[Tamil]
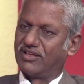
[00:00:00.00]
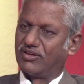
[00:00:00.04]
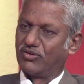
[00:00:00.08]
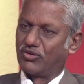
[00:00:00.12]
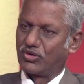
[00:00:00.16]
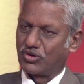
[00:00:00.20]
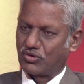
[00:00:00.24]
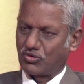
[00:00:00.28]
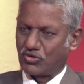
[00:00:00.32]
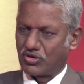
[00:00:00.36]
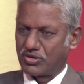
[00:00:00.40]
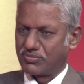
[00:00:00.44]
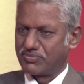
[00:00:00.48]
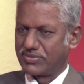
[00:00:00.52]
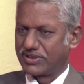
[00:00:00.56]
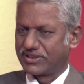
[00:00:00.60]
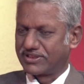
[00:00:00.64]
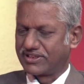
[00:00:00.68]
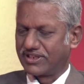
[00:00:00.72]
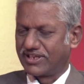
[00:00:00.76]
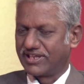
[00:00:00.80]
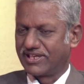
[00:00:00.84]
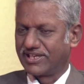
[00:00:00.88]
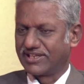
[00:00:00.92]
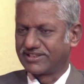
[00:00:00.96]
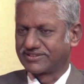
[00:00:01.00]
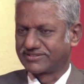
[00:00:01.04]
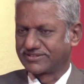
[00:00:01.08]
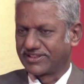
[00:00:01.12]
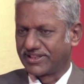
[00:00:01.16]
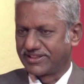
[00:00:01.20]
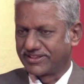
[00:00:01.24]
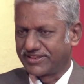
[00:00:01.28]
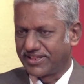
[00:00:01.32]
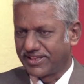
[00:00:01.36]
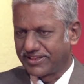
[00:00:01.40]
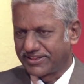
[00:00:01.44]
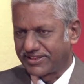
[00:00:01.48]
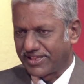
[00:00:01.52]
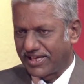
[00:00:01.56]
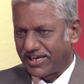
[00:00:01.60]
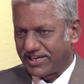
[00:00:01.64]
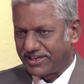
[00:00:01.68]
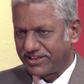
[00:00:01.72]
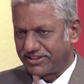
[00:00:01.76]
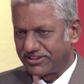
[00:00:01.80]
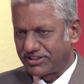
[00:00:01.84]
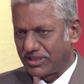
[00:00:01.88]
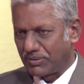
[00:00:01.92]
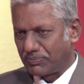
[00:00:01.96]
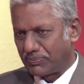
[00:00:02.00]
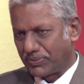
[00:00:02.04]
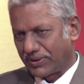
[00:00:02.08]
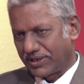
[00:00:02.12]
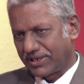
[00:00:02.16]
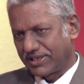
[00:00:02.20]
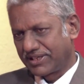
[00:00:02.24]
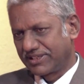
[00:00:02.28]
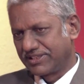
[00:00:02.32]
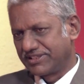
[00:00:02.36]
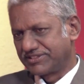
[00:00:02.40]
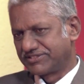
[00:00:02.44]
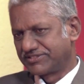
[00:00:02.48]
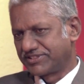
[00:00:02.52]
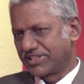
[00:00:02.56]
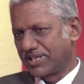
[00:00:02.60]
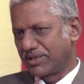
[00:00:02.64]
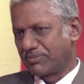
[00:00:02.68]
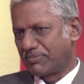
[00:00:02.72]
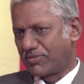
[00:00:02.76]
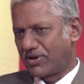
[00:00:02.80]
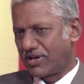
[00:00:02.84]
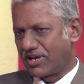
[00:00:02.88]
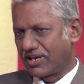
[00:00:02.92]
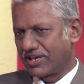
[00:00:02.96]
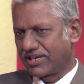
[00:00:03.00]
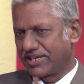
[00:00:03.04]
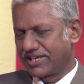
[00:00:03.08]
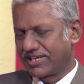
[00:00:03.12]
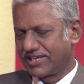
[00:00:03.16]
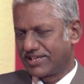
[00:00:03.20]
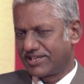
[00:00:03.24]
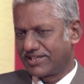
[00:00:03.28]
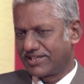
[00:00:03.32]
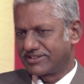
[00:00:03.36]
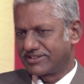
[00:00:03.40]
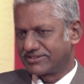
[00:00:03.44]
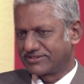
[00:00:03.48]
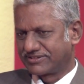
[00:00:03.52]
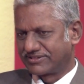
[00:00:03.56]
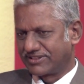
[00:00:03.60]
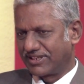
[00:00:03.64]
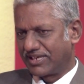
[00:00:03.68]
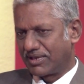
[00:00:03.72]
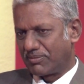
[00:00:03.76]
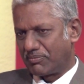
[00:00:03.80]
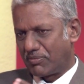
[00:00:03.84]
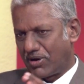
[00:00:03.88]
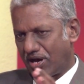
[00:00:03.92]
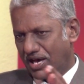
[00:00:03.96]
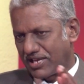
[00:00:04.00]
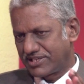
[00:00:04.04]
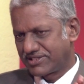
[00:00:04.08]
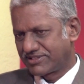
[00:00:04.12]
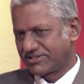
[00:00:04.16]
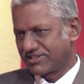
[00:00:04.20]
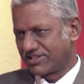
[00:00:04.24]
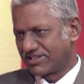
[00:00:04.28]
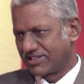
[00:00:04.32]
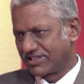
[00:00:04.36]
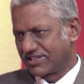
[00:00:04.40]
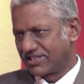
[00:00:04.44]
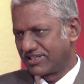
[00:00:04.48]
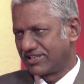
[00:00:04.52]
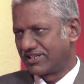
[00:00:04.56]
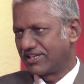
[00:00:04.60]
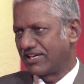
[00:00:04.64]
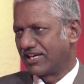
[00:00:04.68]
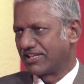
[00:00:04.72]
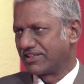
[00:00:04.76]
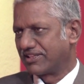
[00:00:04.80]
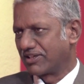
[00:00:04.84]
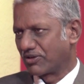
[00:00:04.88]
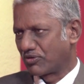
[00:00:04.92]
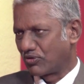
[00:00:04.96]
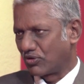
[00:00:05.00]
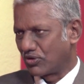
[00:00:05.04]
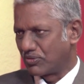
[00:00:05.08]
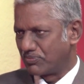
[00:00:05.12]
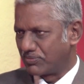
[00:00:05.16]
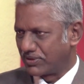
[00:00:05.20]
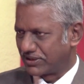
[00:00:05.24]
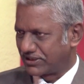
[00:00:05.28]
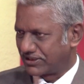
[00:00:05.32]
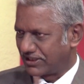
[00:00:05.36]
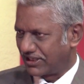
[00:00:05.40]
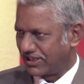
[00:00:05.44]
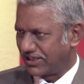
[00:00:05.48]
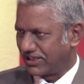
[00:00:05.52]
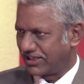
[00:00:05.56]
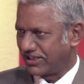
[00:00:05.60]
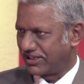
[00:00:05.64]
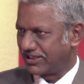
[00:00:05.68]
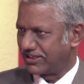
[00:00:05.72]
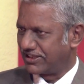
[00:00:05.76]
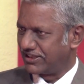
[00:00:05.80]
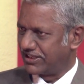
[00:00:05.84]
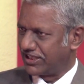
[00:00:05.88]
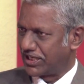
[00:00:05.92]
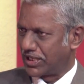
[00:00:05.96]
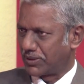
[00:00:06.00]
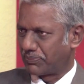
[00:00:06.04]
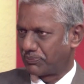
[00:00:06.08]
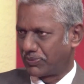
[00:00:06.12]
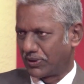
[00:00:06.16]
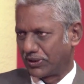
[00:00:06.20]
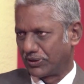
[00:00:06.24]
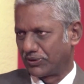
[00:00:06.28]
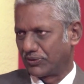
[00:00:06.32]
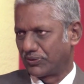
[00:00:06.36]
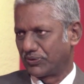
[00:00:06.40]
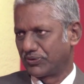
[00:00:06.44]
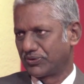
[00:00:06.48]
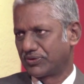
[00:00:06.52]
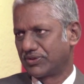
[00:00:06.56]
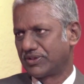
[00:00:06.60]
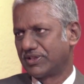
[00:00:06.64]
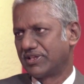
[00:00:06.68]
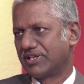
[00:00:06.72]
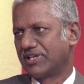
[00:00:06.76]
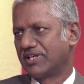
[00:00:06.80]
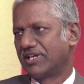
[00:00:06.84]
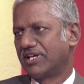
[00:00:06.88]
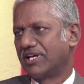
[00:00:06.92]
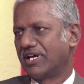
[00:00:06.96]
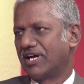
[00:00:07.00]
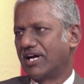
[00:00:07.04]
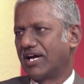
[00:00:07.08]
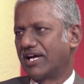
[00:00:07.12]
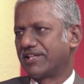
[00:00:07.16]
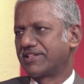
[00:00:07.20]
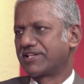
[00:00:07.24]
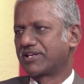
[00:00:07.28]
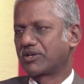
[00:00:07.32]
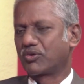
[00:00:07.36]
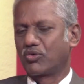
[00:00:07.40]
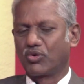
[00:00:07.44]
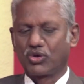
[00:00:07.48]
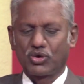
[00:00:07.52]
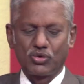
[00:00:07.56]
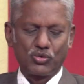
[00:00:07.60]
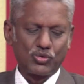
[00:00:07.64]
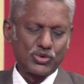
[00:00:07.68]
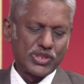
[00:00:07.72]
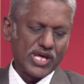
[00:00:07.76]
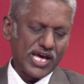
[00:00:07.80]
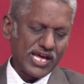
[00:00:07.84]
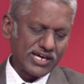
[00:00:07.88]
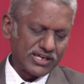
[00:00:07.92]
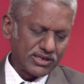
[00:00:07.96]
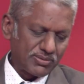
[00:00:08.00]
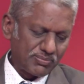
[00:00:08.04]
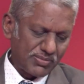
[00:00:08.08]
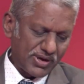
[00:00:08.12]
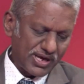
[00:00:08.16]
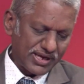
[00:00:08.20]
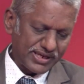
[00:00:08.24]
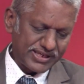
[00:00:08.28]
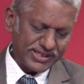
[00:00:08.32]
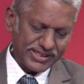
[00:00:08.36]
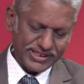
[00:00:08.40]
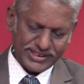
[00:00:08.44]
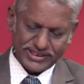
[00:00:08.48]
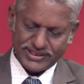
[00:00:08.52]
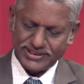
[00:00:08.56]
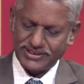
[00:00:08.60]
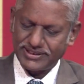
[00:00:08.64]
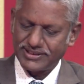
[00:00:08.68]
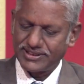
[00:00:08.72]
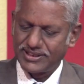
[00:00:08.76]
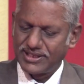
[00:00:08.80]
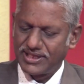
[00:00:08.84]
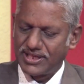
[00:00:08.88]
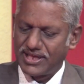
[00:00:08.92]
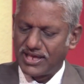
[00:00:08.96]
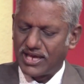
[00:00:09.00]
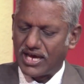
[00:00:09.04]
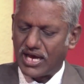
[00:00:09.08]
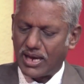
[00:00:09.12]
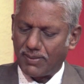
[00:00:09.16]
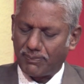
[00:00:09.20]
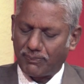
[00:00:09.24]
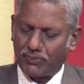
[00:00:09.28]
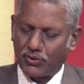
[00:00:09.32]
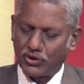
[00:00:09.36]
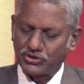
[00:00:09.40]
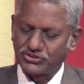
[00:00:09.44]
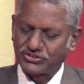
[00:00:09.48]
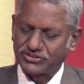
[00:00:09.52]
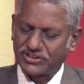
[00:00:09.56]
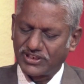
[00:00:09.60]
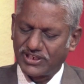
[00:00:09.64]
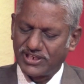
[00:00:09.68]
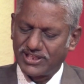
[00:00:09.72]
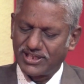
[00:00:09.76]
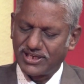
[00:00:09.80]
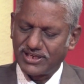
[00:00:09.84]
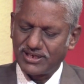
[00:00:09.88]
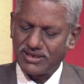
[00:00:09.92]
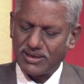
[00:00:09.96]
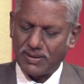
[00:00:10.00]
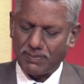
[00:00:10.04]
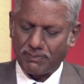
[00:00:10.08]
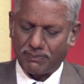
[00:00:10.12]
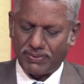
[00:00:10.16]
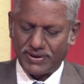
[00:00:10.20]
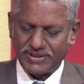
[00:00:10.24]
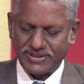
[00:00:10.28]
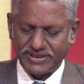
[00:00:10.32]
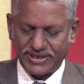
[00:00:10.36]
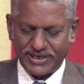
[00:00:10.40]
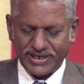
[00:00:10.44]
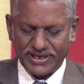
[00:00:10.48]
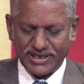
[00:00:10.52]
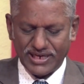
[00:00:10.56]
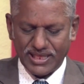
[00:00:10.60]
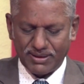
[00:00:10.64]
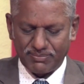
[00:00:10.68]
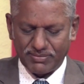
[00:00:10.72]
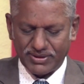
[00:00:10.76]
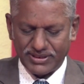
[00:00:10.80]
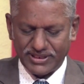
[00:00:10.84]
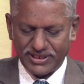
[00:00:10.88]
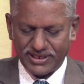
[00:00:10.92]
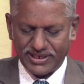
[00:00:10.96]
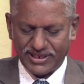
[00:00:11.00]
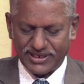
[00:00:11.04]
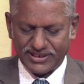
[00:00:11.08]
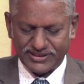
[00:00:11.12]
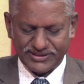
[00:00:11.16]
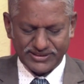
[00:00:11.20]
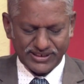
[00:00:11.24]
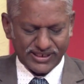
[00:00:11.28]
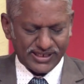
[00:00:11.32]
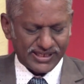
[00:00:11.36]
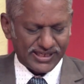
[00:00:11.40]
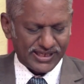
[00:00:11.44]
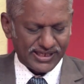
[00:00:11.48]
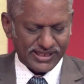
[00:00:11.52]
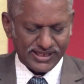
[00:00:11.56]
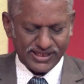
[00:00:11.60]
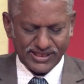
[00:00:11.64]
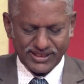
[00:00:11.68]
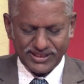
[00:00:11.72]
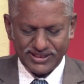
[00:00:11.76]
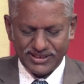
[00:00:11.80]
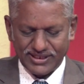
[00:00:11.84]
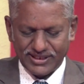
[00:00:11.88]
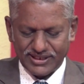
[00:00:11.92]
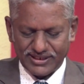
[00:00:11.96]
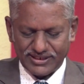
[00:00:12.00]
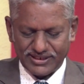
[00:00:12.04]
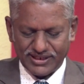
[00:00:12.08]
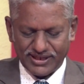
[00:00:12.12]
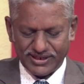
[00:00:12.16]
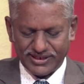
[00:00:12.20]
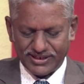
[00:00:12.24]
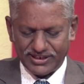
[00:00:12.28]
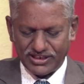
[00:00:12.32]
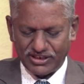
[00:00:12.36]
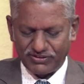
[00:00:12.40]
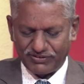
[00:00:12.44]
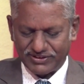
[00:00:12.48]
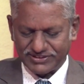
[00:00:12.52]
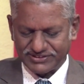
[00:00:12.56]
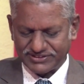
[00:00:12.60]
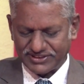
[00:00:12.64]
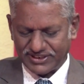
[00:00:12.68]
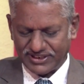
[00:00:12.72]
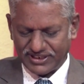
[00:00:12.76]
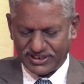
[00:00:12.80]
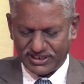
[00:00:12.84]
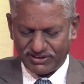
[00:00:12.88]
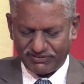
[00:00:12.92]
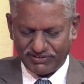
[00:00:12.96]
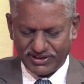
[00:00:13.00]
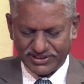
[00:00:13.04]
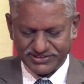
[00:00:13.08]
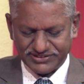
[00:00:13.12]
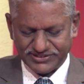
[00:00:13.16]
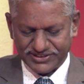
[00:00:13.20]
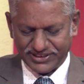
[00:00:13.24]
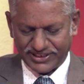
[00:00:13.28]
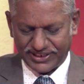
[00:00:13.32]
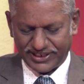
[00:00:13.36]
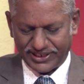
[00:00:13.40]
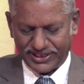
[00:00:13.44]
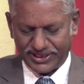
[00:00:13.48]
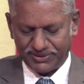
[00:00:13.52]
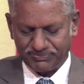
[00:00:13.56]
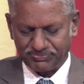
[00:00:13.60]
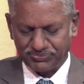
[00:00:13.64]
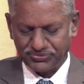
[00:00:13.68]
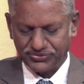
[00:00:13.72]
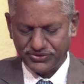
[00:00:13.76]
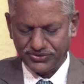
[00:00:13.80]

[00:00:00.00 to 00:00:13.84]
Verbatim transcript: ஒரு குடும்பத்தில் சத்தியத்தை அறிந்த பிறகு நிச்சயமாக சில மாற்றங்கள் அந்த குடும்பத்தில் ஏற்படும் அதற்கு ஒரு உதாரணமாக அப்போஸ்தலர் பதினேழாம் அதிகாரத்தில் நான் ரெண்டு வசனங்களை வாசிக்கிறேன்